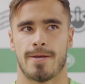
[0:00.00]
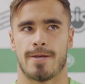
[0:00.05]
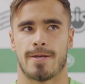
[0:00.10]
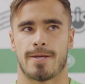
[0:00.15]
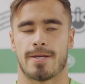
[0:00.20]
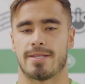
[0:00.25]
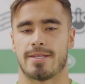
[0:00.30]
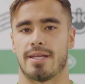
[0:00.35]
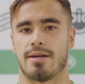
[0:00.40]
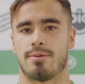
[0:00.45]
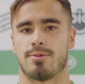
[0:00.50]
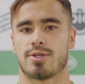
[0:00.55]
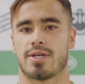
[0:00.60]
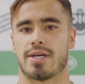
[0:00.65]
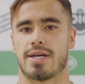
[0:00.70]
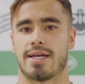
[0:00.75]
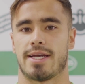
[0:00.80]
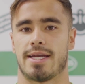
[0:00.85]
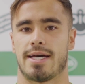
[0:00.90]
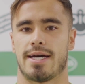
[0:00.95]
que, tenemos que
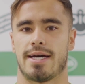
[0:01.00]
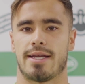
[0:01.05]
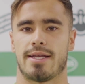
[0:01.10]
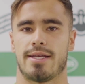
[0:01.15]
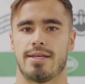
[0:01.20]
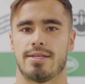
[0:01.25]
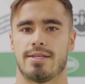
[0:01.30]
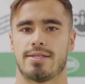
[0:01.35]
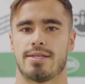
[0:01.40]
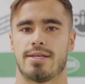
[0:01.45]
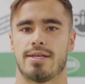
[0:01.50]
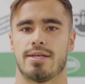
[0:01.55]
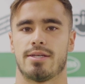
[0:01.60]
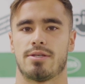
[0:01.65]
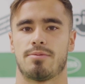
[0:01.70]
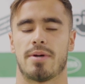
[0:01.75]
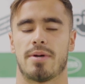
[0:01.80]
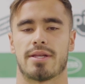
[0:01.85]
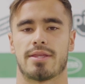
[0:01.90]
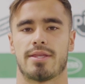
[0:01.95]
ganar,
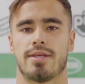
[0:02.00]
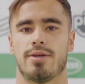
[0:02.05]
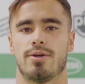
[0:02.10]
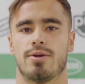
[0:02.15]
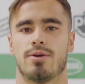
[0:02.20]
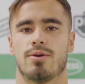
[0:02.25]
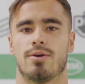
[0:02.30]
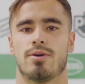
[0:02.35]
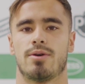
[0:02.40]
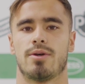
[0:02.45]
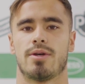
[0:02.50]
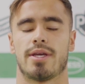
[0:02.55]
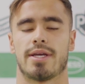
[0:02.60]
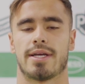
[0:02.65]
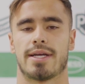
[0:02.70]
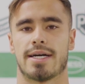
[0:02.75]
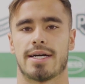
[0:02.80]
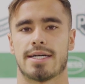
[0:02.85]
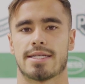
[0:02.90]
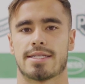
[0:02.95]
es, partido en
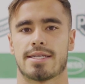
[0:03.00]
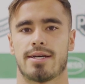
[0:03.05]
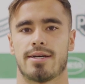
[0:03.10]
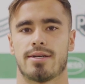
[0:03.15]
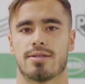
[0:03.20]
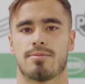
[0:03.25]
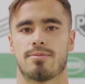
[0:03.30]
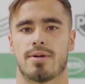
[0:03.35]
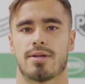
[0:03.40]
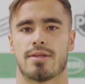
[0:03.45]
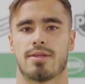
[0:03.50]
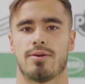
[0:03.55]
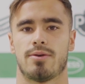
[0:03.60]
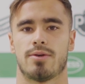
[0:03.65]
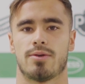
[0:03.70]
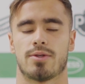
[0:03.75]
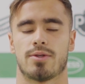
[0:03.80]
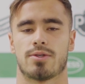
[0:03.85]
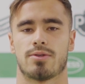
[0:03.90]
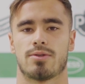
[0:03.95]
casa, es partido
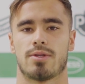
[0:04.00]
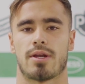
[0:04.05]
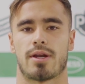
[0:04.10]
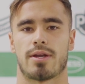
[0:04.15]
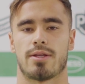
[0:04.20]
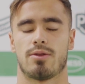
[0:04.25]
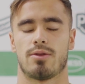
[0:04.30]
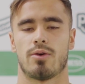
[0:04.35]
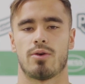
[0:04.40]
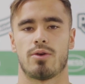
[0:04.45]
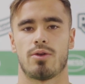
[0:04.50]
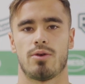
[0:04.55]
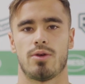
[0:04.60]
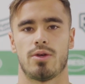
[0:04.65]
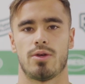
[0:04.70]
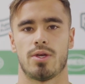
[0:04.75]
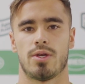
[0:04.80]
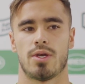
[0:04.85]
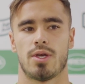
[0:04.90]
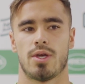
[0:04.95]
en nuestro territorio
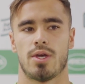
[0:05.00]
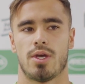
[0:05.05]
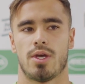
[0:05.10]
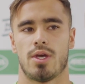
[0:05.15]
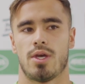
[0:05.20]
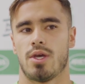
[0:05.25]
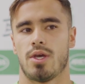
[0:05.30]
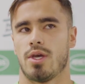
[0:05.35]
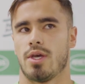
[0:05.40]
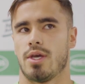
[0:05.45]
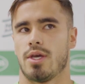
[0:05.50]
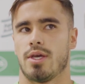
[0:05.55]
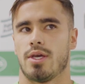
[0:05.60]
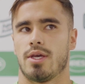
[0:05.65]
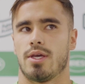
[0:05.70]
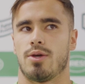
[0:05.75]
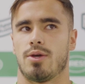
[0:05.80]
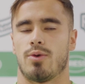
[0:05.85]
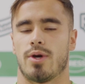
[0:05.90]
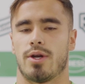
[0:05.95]

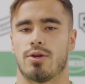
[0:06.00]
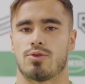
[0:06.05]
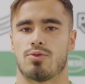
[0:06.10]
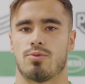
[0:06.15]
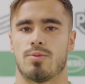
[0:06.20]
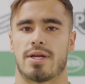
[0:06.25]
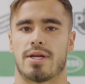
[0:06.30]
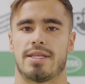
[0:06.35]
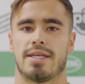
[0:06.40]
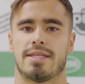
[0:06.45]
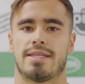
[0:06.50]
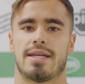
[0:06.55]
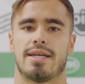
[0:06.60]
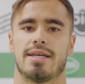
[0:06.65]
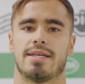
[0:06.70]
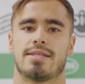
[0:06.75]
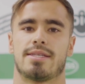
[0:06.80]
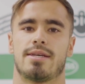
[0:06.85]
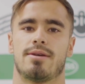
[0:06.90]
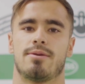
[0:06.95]
y, bueno, sumar de
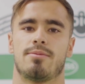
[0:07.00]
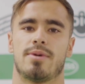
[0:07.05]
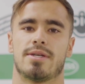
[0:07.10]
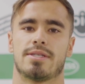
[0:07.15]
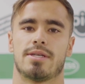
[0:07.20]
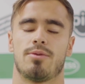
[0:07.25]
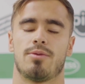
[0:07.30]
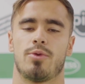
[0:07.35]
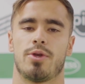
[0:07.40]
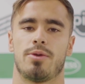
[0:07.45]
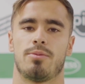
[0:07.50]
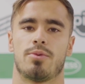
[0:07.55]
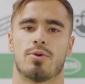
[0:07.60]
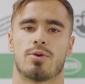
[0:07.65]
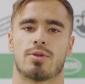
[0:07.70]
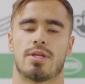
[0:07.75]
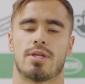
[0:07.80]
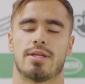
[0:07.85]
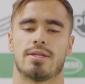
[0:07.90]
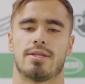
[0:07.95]
tres va a ser muy
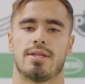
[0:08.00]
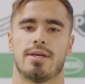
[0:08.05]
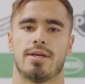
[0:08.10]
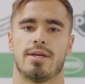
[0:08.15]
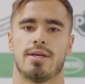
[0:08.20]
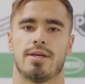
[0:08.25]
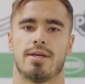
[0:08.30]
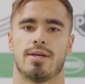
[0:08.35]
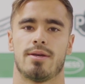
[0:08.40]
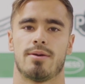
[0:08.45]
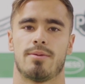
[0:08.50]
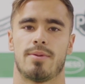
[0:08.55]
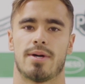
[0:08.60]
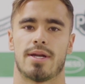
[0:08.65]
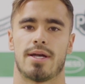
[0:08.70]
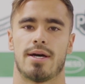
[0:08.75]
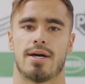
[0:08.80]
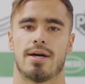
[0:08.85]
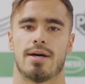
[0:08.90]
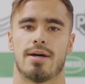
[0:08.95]
importante
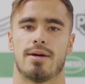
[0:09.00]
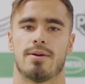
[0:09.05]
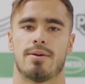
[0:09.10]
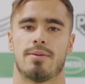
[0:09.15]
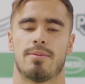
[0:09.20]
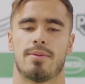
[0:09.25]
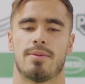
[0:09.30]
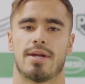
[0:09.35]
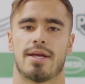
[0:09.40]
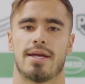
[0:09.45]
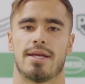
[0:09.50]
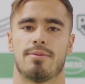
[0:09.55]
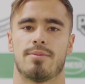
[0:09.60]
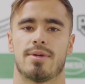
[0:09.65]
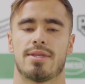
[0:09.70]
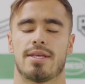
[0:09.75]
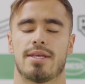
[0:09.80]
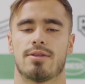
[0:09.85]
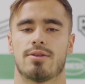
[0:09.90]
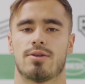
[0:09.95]
para, ir
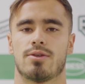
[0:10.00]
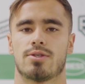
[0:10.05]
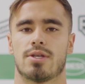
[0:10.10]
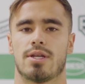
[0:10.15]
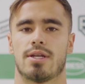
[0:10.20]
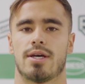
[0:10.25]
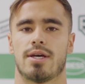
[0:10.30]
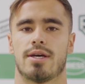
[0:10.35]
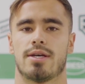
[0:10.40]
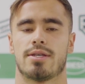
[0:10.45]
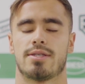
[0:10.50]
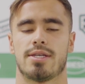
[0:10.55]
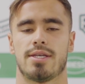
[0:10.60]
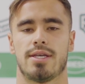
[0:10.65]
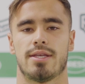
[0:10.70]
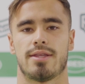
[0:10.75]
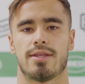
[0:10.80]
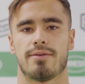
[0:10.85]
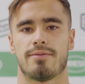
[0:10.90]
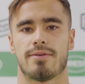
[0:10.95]
metiéndonos en la
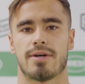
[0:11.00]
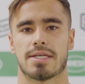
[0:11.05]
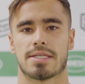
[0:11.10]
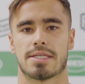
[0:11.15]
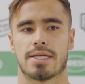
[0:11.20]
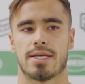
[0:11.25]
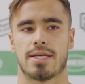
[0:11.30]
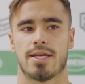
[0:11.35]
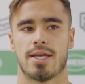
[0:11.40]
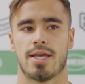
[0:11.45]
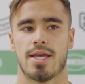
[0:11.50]
siguiente fase.